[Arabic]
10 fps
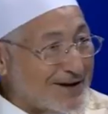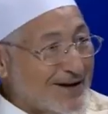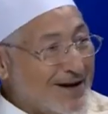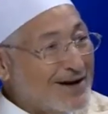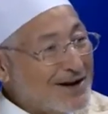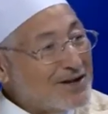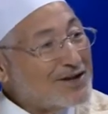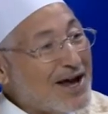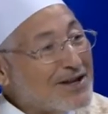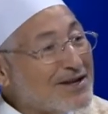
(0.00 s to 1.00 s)
آه.
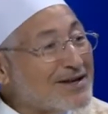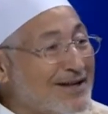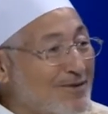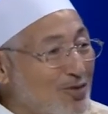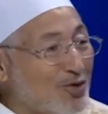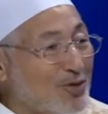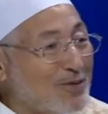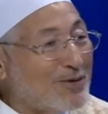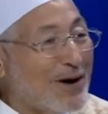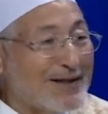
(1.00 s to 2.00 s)
انت حطيتني
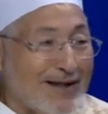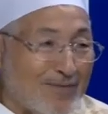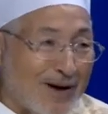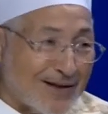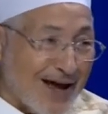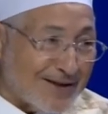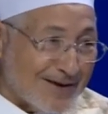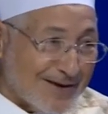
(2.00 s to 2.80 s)
المغربي وانا البغدادي